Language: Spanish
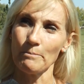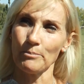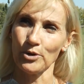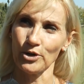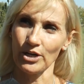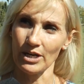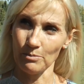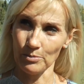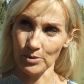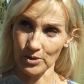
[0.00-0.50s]

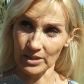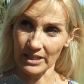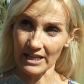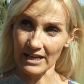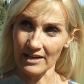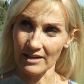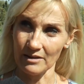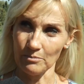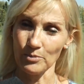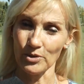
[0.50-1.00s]
por el
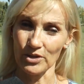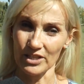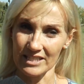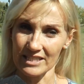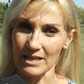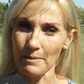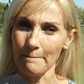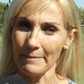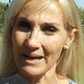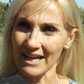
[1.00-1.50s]
portal, por
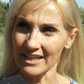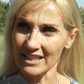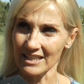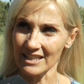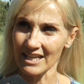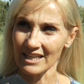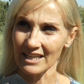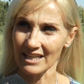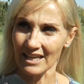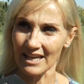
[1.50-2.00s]
esa
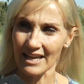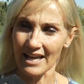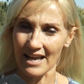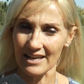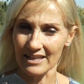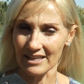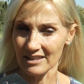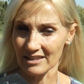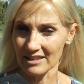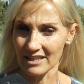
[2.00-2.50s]
página que
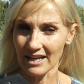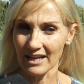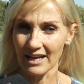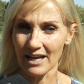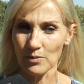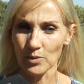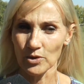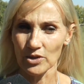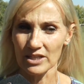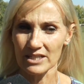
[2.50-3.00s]
eh, te
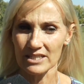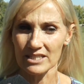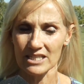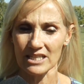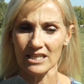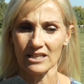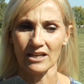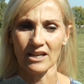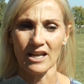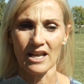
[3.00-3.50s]
acabo de
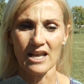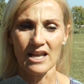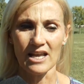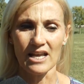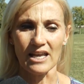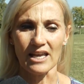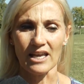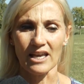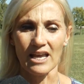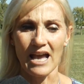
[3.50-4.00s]
decir.
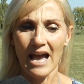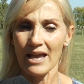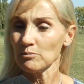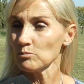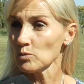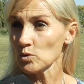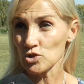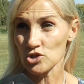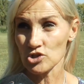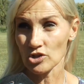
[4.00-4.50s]
Eh, hay
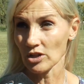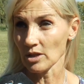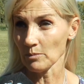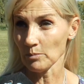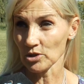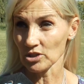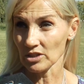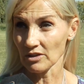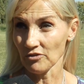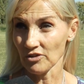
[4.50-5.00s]
muchos
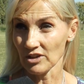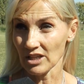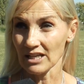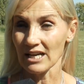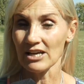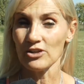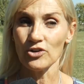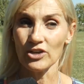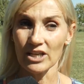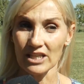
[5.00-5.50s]
deportes
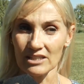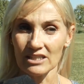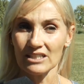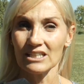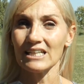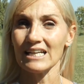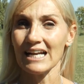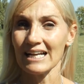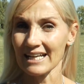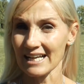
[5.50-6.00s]
federados que
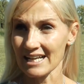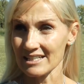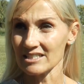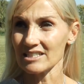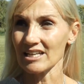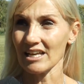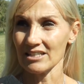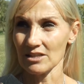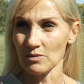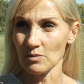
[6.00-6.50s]
tienen
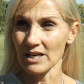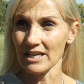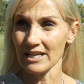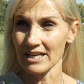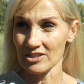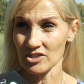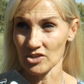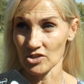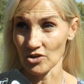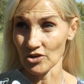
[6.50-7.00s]
alcance a nivel
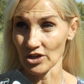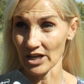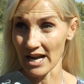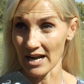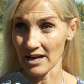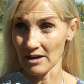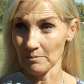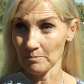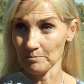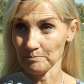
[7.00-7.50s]

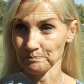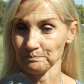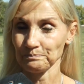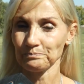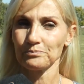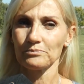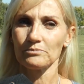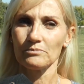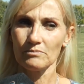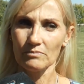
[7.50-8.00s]
nacional.
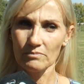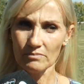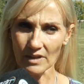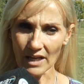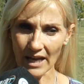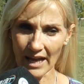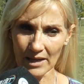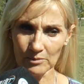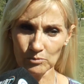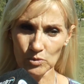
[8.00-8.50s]

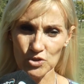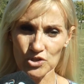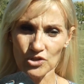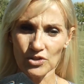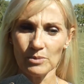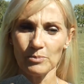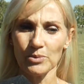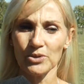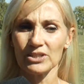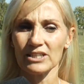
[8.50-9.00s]
Hay muchos
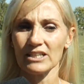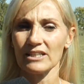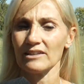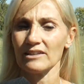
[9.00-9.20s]
deportes